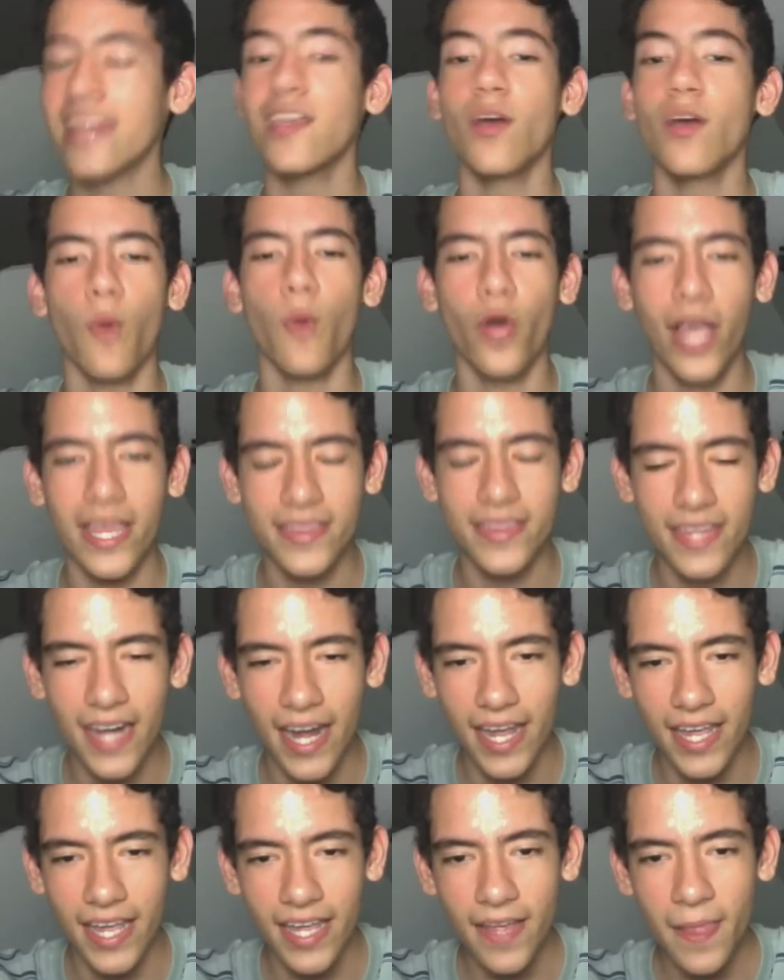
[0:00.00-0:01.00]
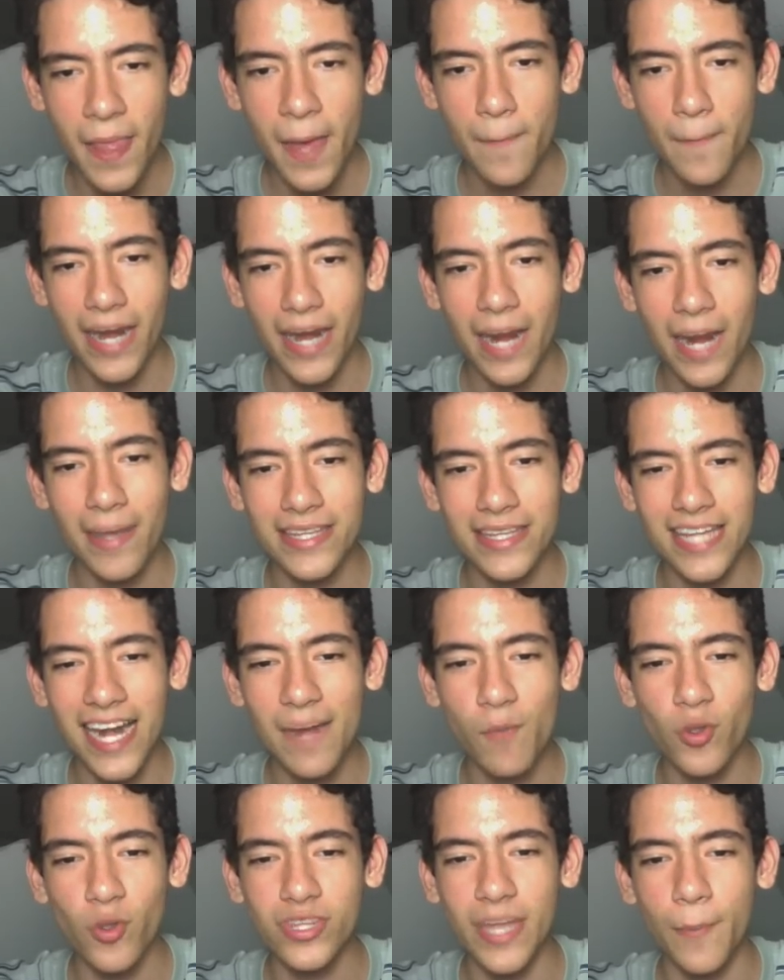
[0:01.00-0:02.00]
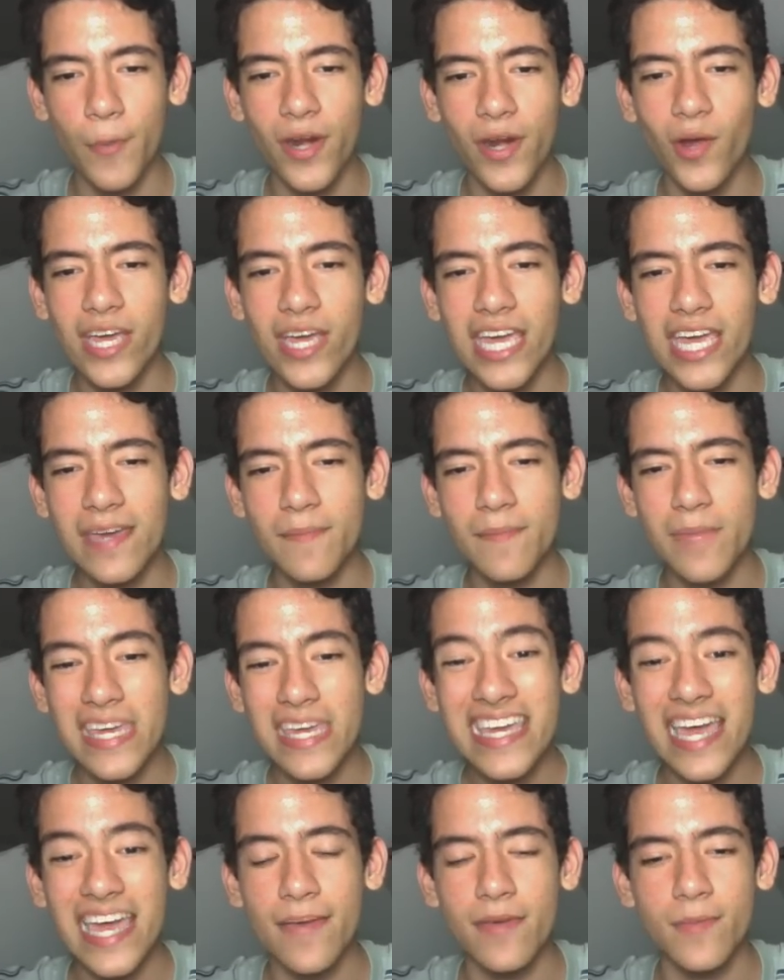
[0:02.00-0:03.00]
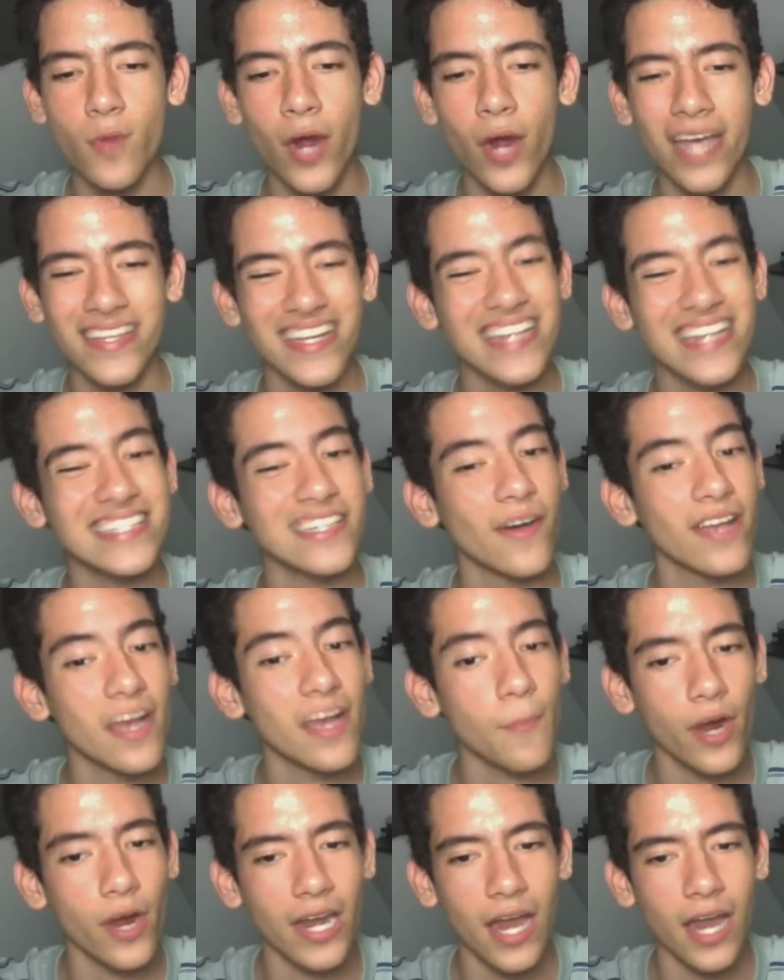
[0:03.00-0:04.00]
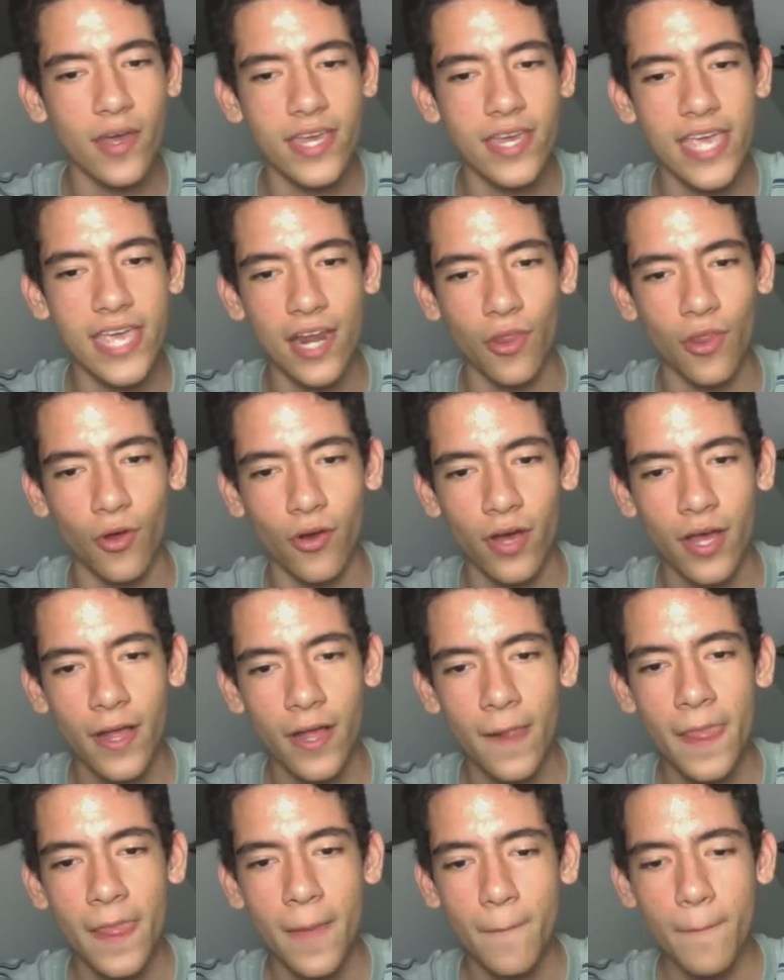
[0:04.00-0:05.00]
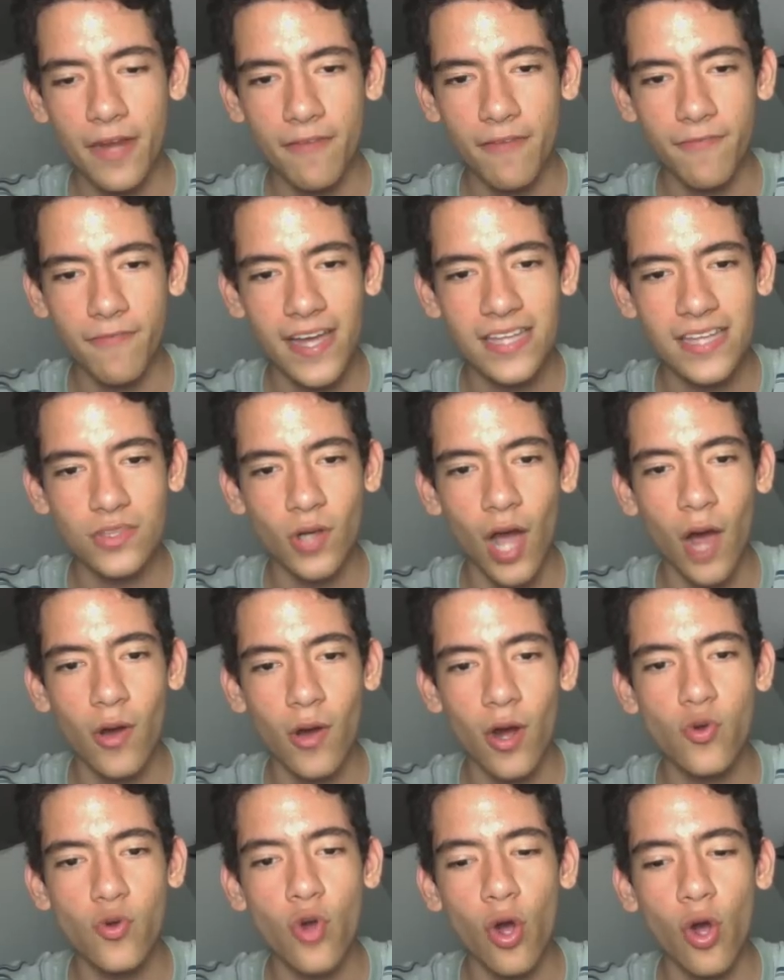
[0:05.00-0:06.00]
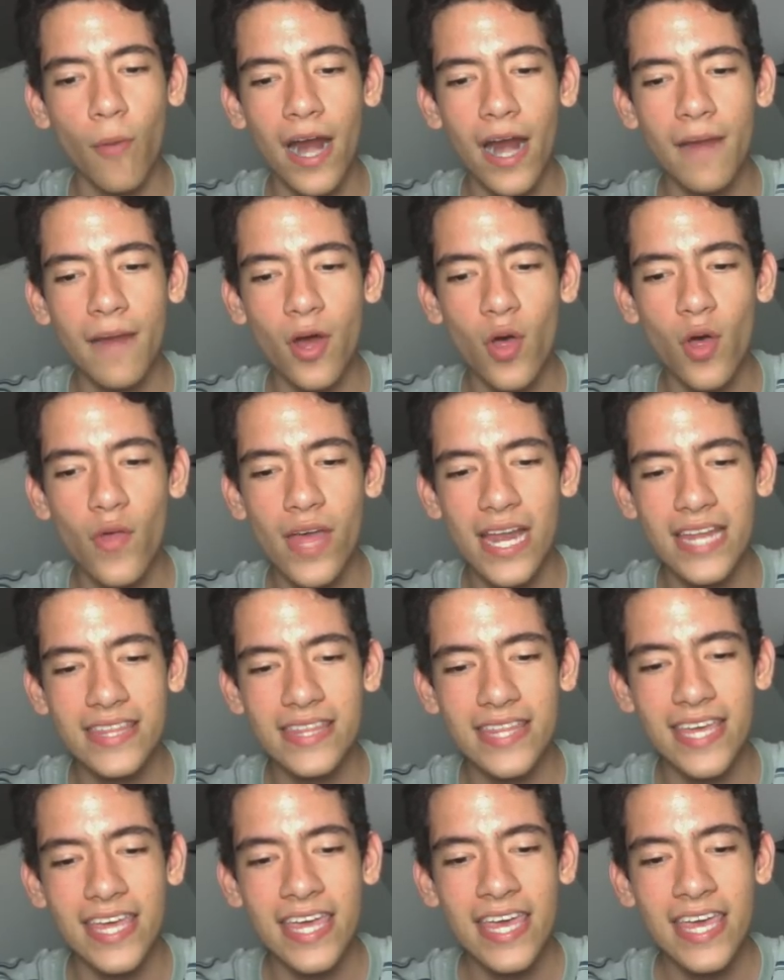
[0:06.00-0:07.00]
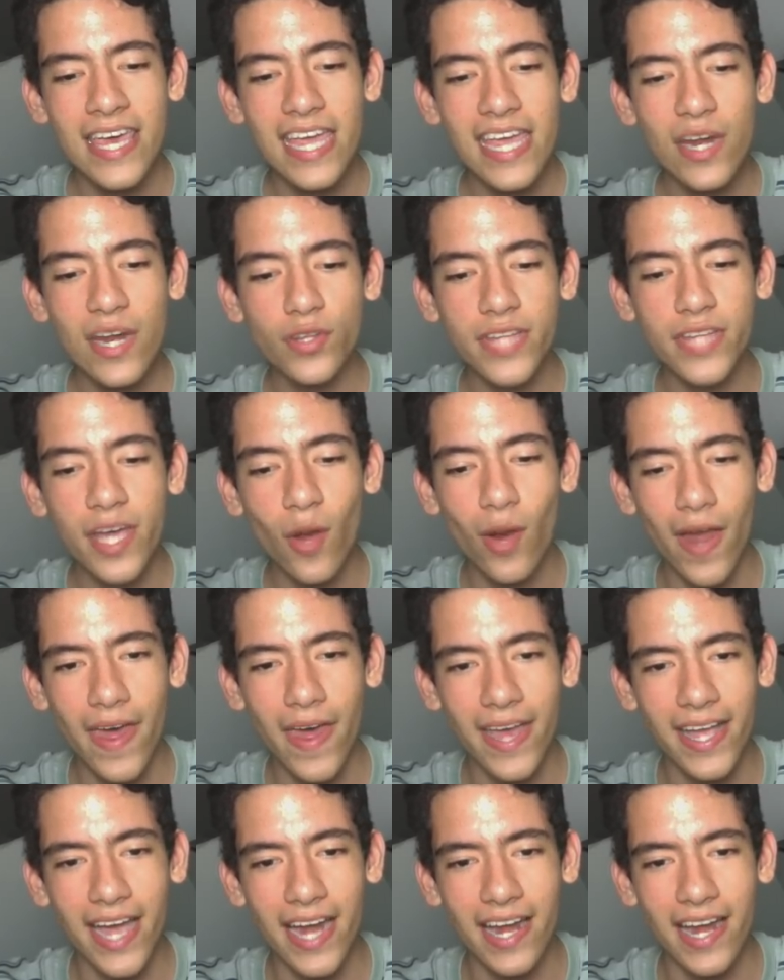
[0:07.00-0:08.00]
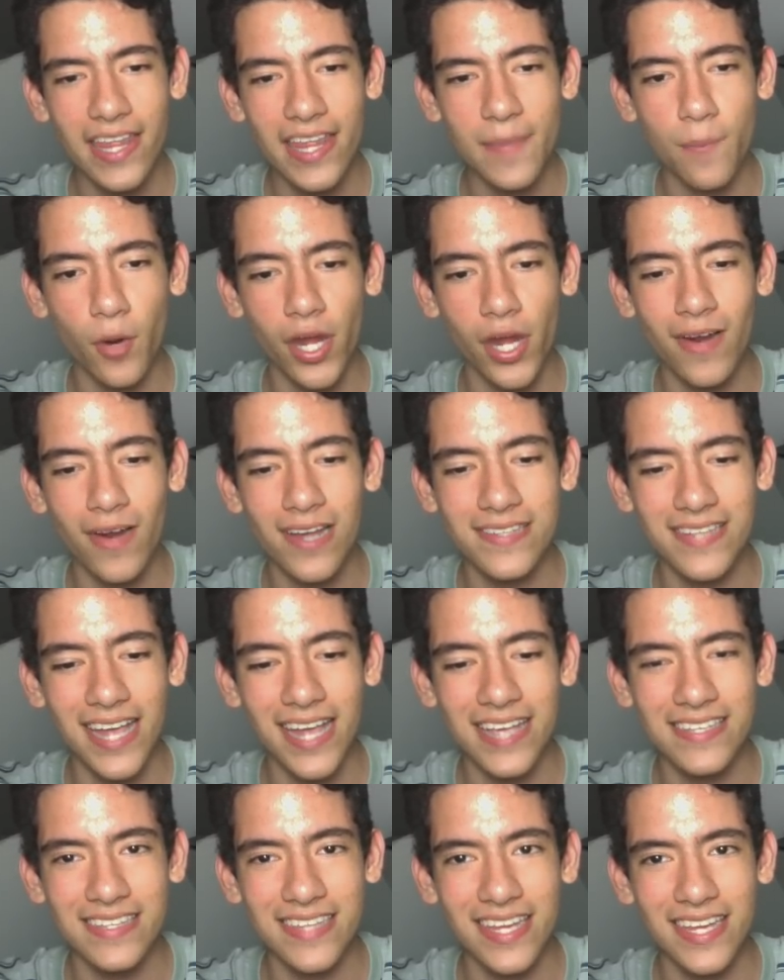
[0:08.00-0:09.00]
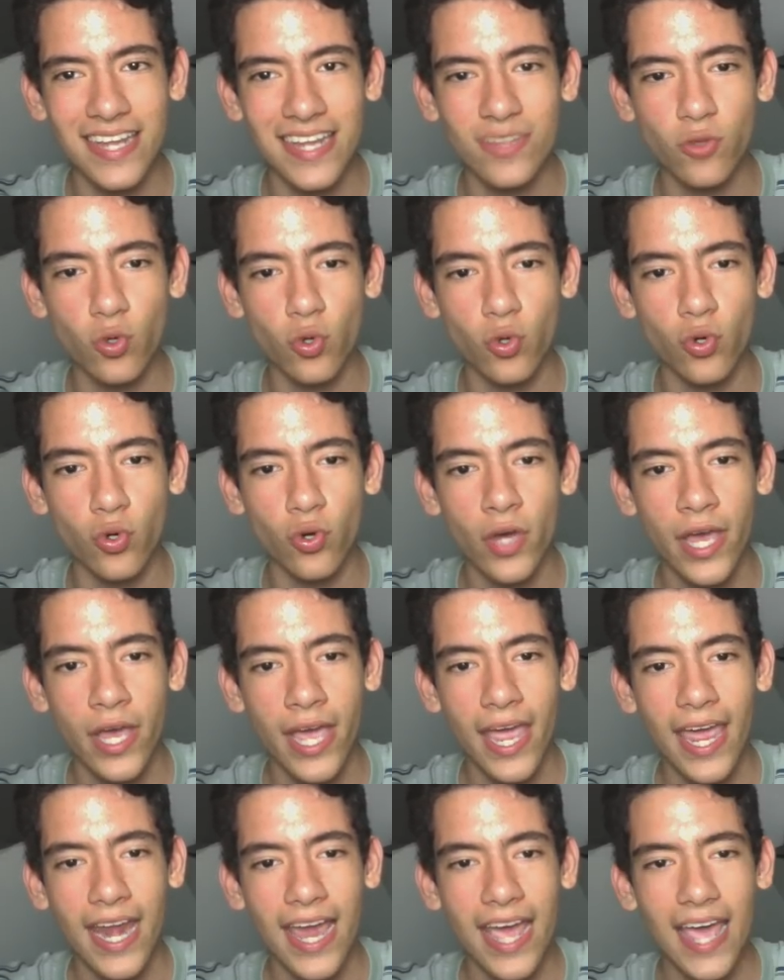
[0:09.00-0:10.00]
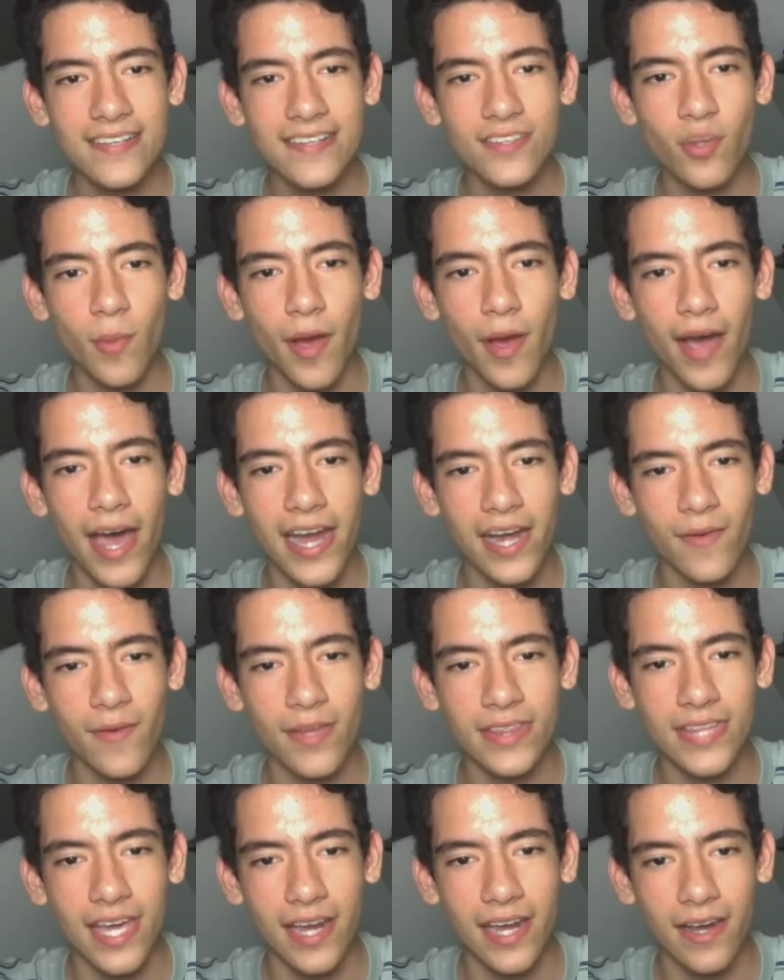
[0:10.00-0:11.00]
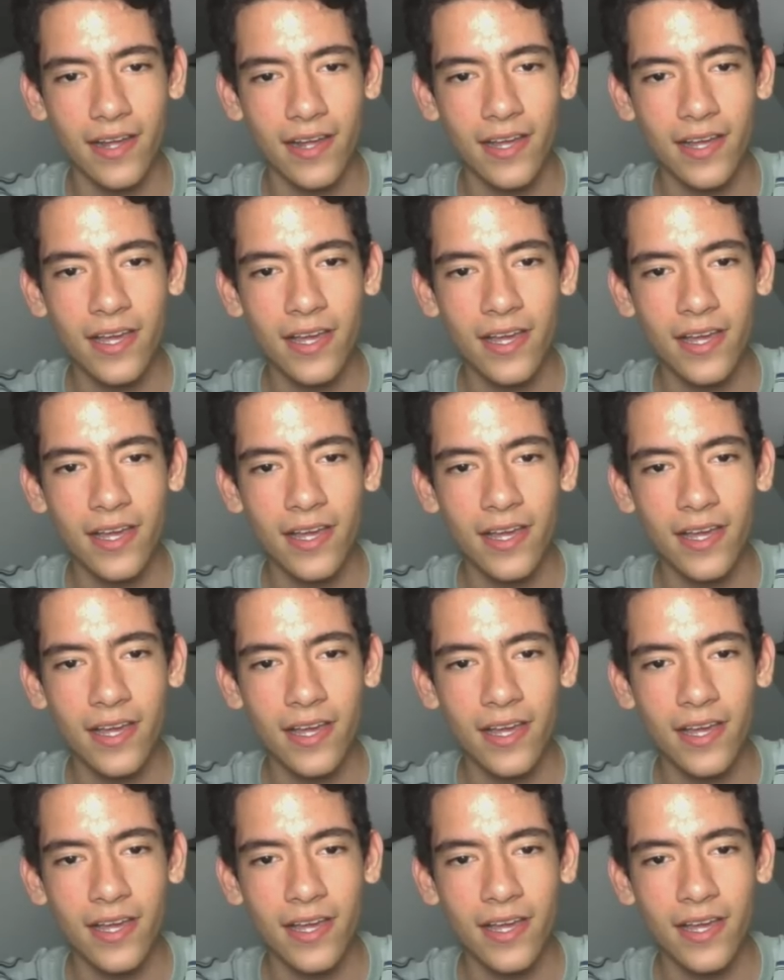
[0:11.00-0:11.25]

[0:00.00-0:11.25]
digo, mosquetera aquí, para matar al montapuerco y que, y que mi mosquetera se vaya por el lado izquierdo. Perfecto, ahora unos bárbaros de élite y no tengo la descarga disponible, así que si tienes tú el ejército me vas a reventar.